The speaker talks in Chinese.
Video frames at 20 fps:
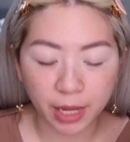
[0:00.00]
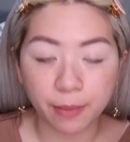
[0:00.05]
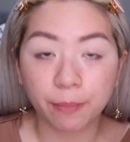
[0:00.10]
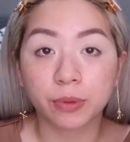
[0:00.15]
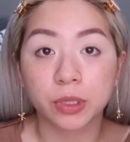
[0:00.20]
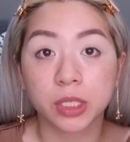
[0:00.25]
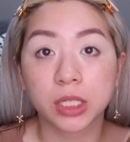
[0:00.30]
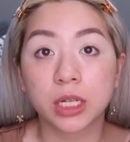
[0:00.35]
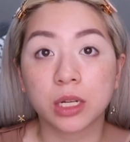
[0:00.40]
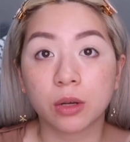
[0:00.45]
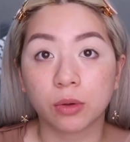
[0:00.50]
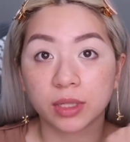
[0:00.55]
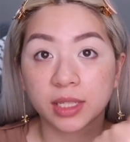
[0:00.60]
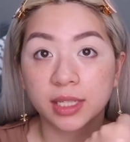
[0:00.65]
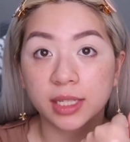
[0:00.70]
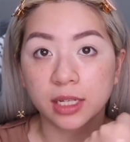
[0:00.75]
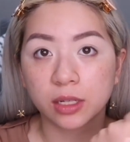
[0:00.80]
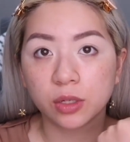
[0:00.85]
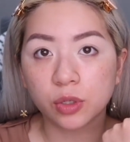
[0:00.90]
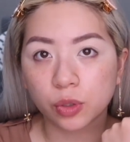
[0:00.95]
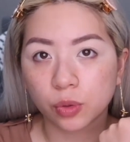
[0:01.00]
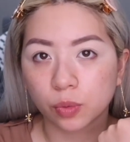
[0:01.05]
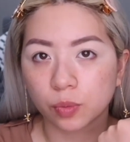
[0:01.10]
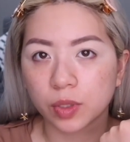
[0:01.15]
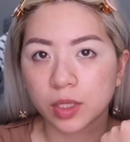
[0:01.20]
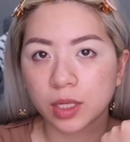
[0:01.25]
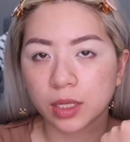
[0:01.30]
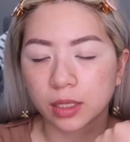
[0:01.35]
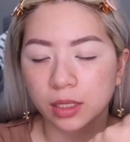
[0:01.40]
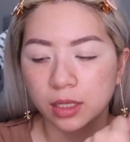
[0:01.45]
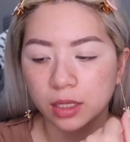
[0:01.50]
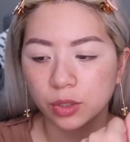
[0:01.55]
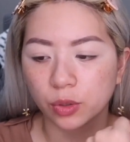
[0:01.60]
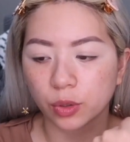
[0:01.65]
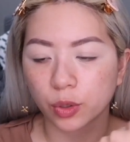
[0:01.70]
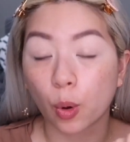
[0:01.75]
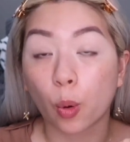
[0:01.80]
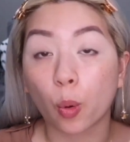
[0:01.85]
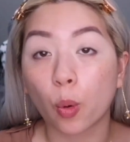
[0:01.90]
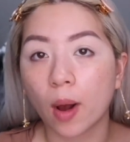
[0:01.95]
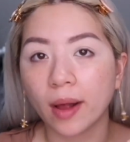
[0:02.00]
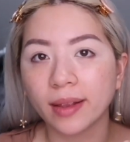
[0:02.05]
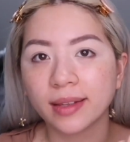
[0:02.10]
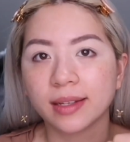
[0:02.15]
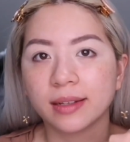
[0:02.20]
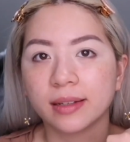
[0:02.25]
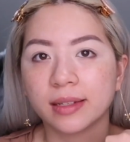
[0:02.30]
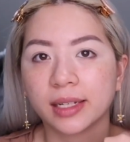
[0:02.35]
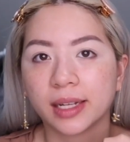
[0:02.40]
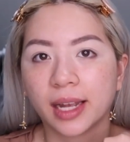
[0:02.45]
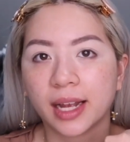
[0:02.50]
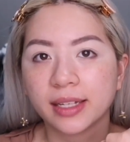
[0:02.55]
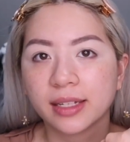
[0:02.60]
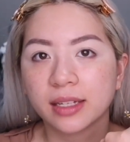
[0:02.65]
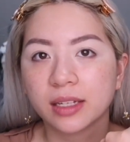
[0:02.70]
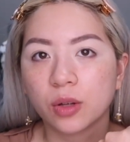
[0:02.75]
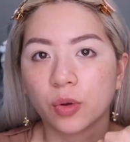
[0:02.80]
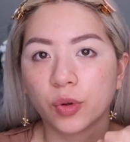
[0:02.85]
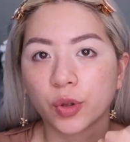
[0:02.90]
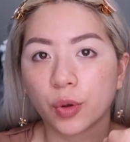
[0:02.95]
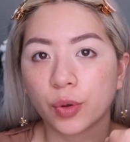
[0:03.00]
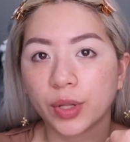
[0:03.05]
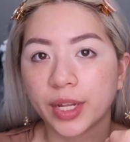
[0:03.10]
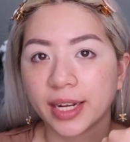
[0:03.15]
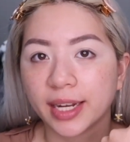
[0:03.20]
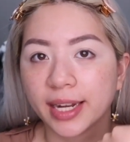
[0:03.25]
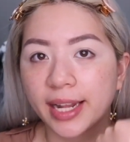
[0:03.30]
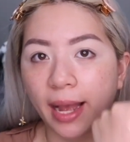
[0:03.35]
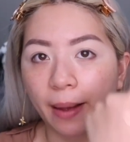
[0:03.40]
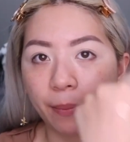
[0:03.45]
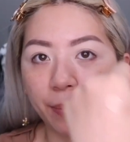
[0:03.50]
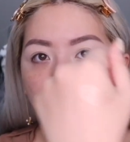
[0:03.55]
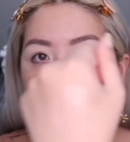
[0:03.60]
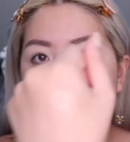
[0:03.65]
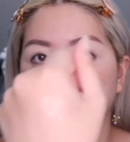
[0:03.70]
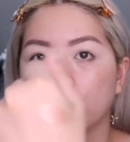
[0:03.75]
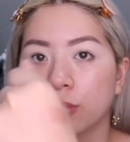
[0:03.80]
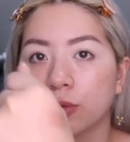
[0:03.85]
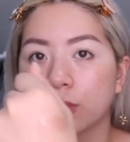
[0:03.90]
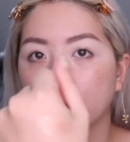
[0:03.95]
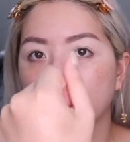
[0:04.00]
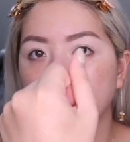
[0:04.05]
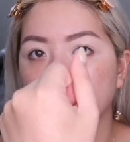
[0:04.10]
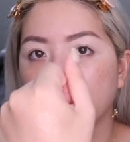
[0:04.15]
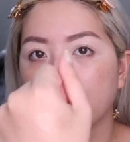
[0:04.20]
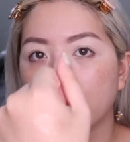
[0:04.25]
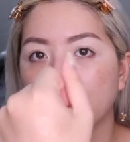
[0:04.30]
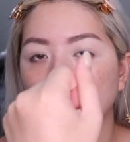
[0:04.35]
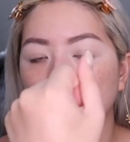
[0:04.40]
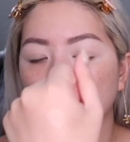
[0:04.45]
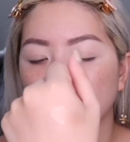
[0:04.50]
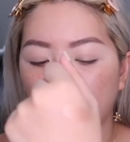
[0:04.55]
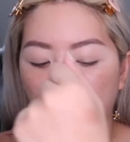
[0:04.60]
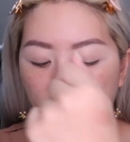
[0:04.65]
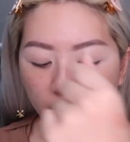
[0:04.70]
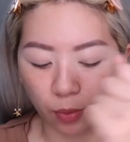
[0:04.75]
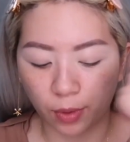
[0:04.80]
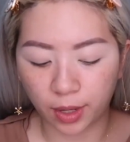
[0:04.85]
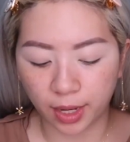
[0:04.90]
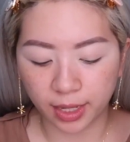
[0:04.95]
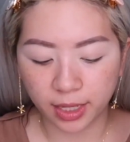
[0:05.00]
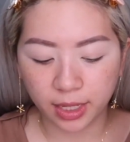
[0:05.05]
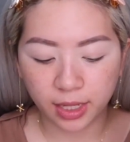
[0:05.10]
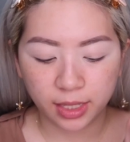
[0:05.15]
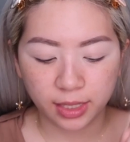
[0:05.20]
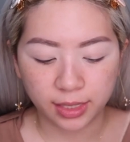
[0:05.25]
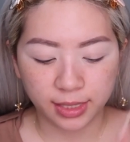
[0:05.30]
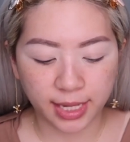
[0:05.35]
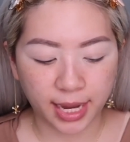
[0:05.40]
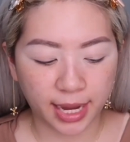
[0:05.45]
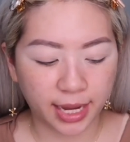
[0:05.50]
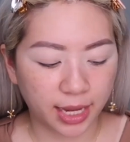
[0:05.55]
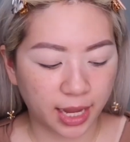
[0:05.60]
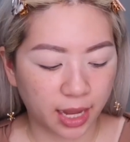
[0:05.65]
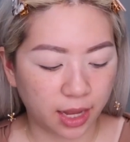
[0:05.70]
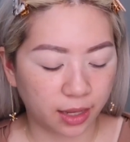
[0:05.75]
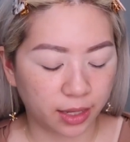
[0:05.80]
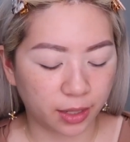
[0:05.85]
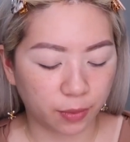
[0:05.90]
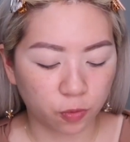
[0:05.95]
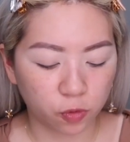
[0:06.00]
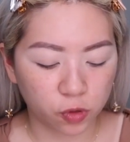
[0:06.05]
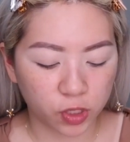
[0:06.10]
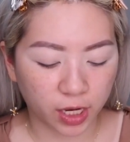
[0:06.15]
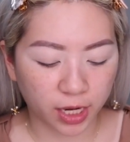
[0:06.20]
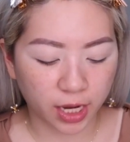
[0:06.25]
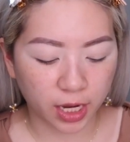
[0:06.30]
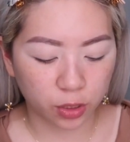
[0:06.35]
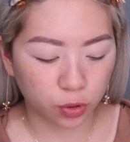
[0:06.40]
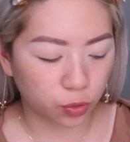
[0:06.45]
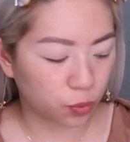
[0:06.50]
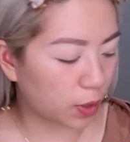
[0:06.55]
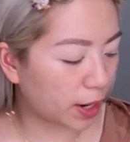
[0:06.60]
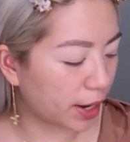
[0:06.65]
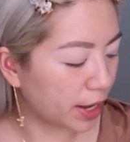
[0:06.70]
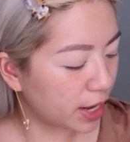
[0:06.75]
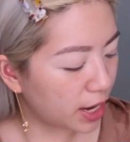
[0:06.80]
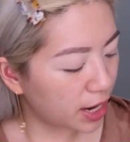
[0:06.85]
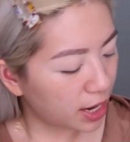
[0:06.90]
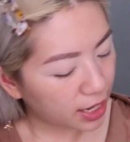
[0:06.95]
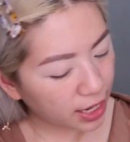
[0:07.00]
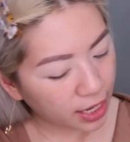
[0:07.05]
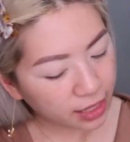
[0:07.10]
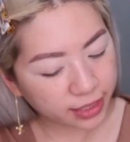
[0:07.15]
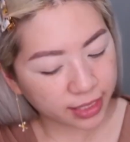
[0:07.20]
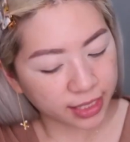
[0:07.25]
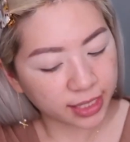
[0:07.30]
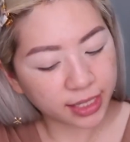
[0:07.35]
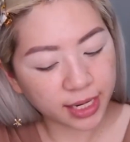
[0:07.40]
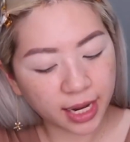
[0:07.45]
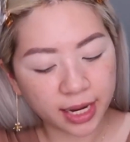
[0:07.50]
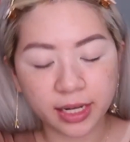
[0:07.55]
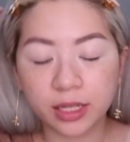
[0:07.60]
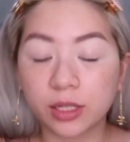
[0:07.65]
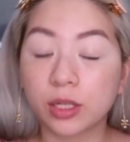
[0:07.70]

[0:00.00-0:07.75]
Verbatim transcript: 片，不是那种金属色的那种有光泽型，它是这种有点亮片的。如果你们看得出来的话。在呃，荧幕上看得出来。然后接下来